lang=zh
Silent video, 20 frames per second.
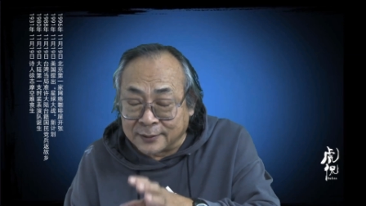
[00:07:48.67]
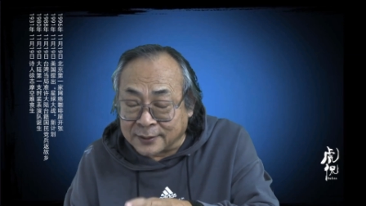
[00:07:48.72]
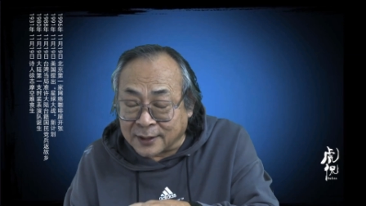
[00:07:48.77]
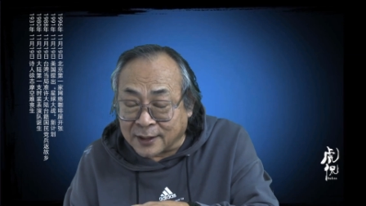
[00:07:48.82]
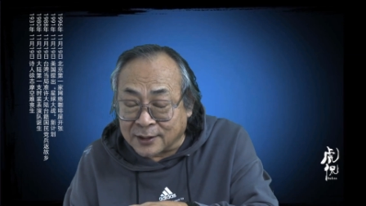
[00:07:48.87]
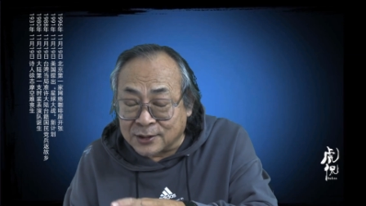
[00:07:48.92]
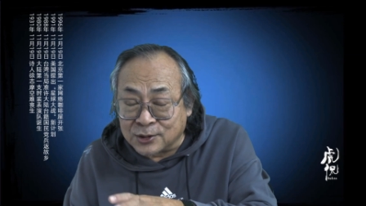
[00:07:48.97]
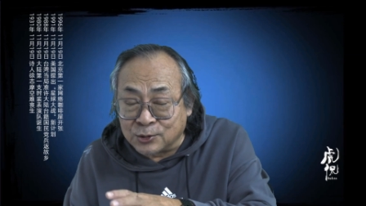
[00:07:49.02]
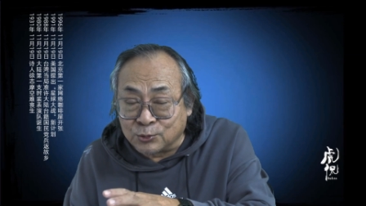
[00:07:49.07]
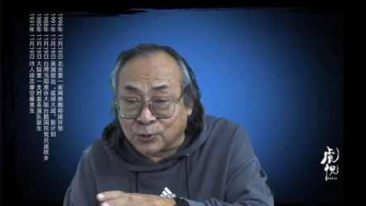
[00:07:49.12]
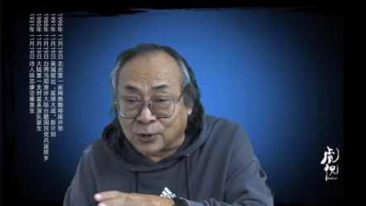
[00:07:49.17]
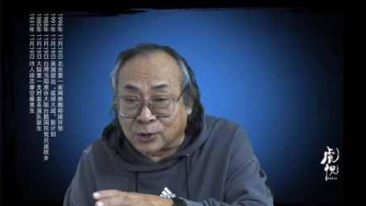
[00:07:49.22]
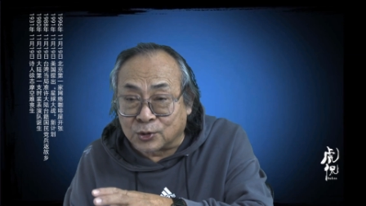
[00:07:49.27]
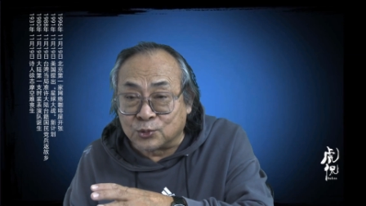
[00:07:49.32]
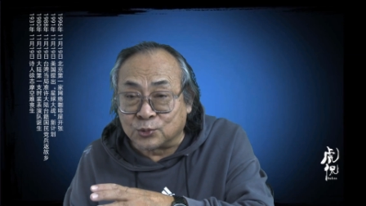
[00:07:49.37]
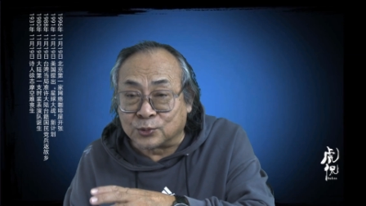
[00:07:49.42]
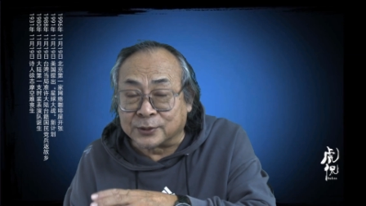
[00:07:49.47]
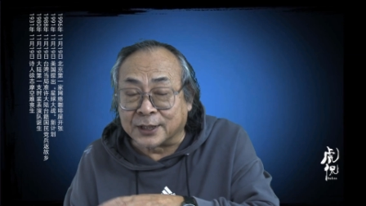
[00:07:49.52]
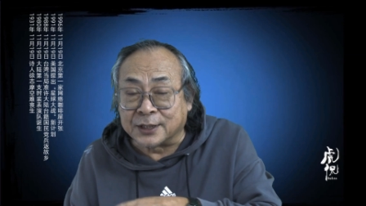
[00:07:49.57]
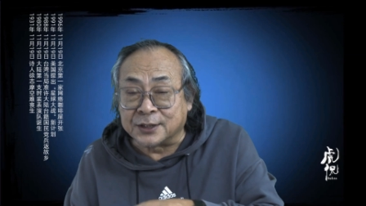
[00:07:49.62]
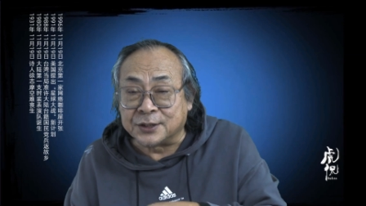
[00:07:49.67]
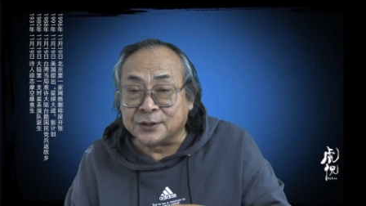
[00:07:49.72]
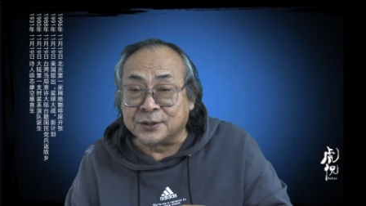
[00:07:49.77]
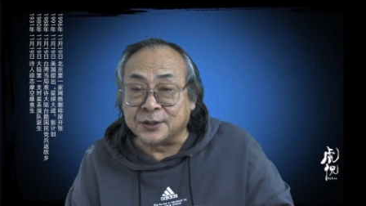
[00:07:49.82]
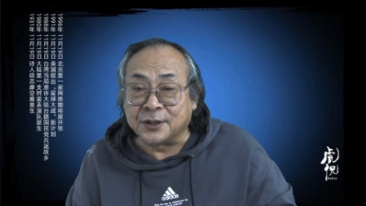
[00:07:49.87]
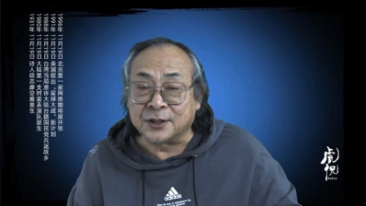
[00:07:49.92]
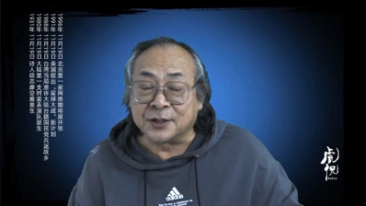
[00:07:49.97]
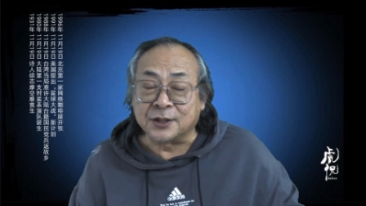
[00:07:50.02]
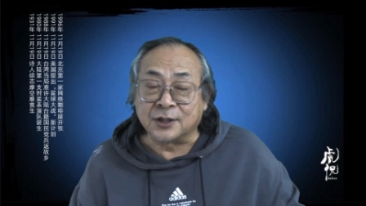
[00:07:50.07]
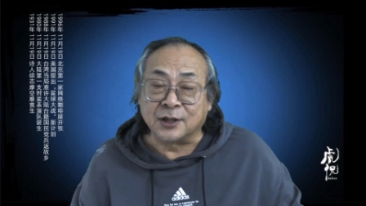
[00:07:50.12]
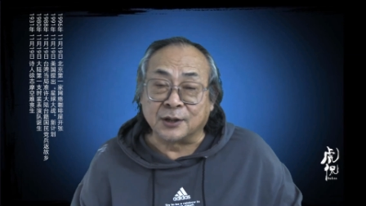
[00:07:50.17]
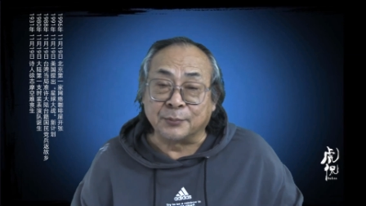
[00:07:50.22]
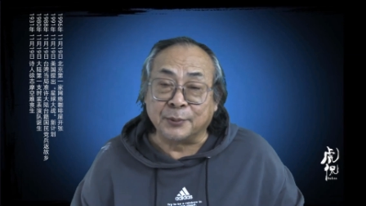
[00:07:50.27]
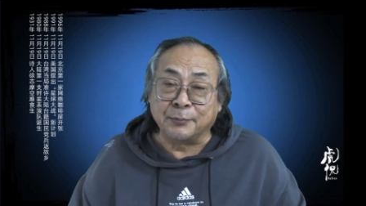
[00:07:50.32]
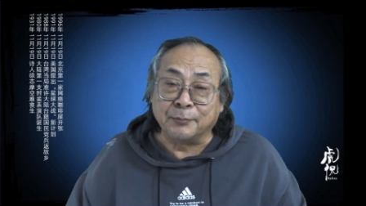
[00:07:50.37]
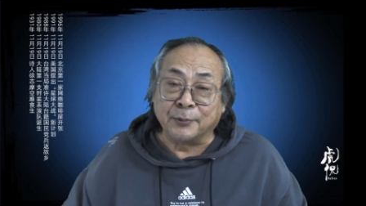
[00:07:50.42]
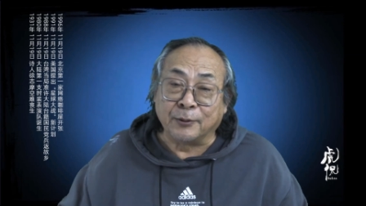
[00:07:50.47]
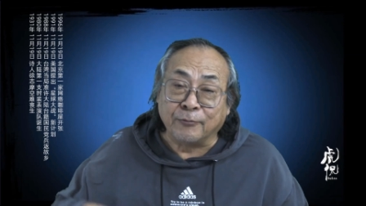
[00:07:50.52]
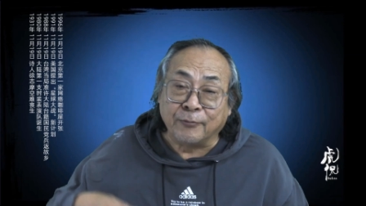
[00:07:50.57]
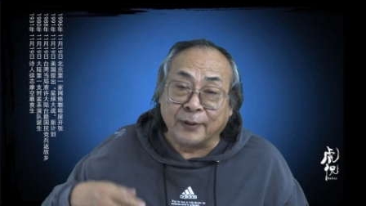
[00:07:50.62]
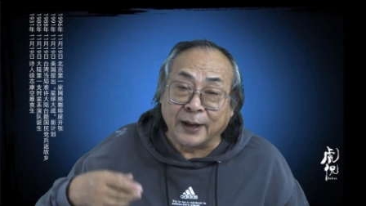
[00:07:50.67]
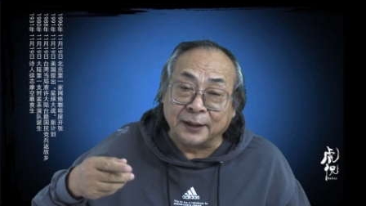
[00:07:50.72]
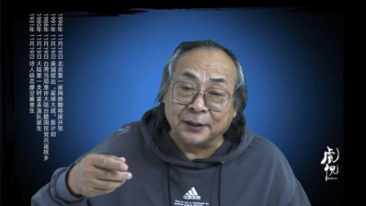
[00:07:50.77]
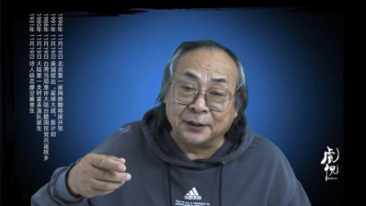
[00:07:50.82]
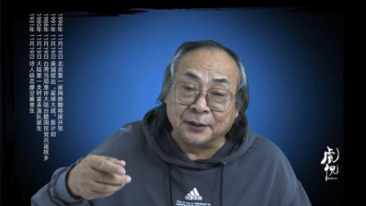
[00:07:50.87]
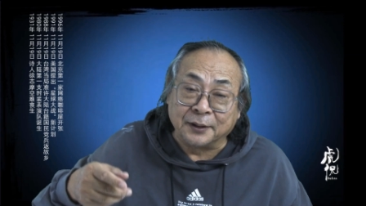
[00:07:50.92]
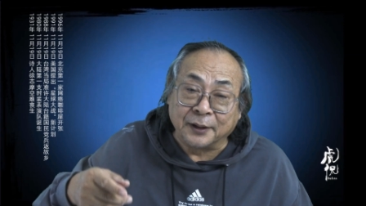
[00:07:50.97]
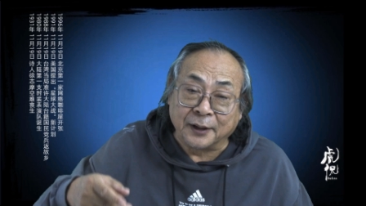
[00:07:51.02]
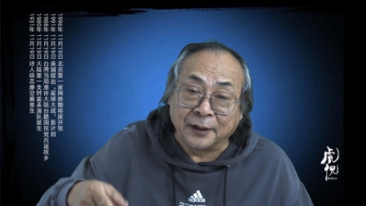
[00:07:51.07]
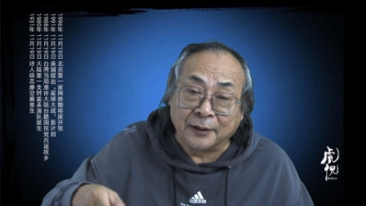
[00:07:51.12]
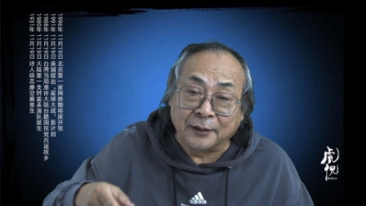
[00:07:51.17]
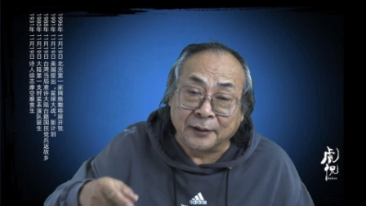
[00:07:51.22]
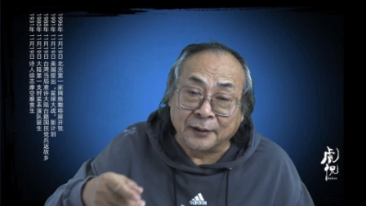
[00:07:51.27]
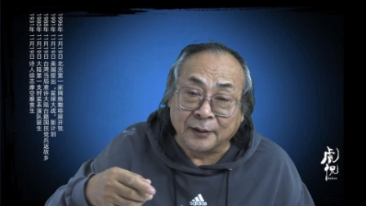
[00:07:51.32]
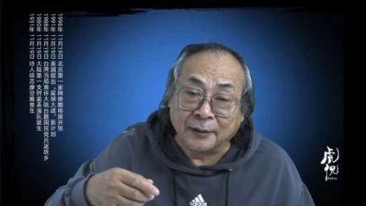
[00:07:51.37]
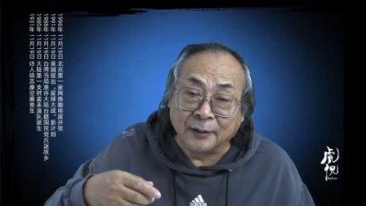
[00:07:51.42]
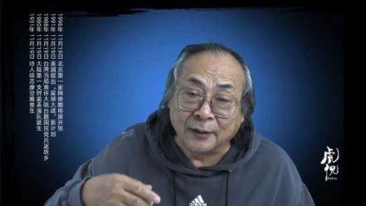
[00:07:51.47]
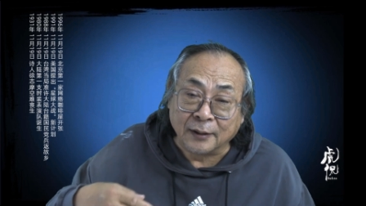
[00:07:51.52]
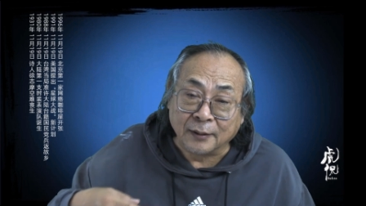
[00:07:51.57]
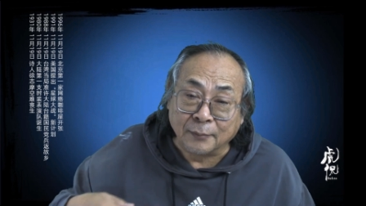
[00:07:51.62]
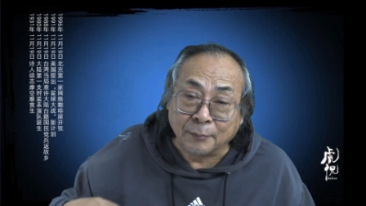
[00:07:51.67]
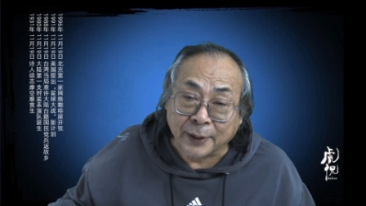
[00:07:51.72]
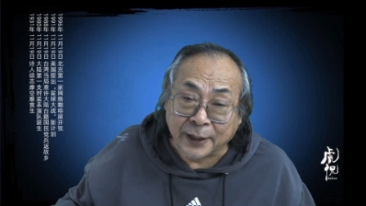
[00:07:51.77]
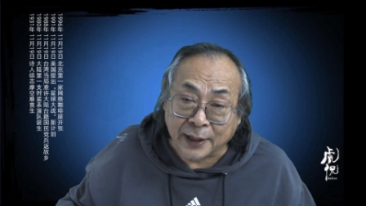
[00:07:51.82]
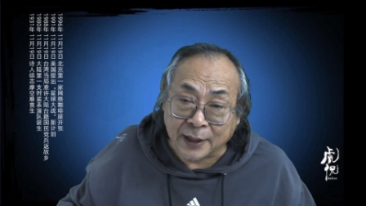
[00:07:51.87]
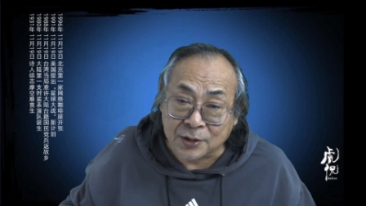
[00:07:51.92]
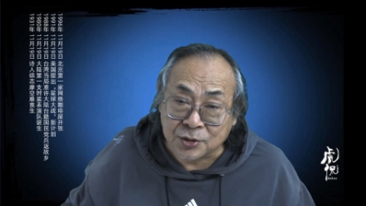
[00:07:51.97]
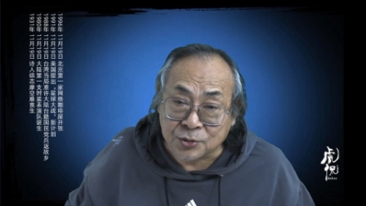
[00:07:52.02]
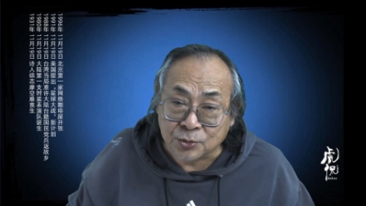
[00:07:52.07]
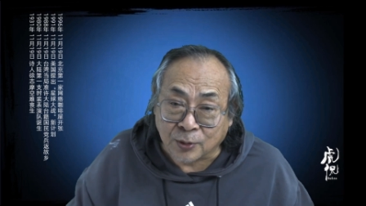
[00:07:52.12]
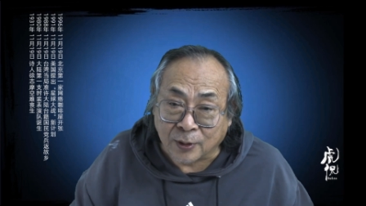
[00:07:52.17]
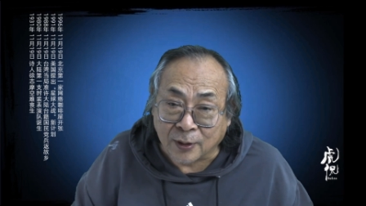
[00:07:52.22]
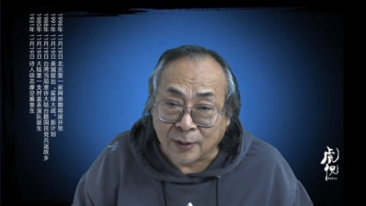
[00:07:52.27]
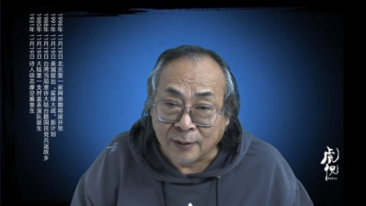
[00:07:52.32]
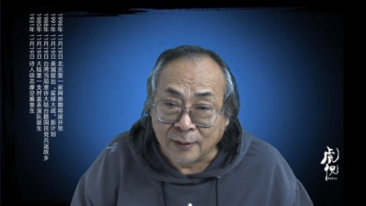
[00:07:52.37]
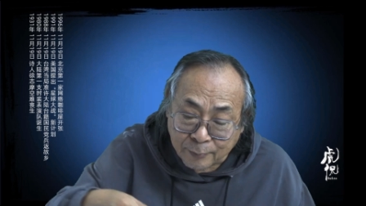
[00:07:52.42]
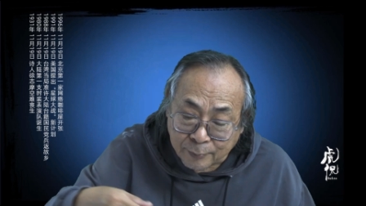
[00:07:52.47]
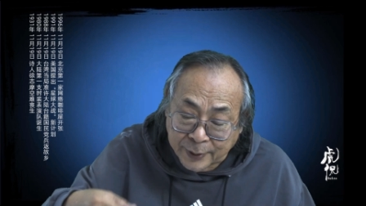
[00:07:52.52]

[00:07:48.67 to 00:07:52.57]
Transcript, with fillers: 当时我住在西安市和平门外的这个梅烟所，